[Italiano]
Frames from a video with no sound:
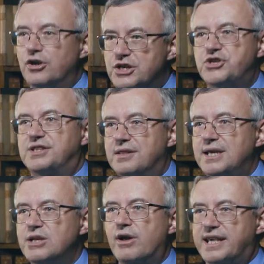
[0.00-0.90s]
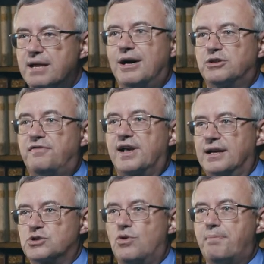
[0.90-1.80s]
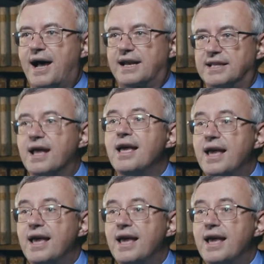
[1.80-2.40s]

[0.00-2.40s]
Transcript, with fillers: ogni cittadino era chiamato a fare la sua parte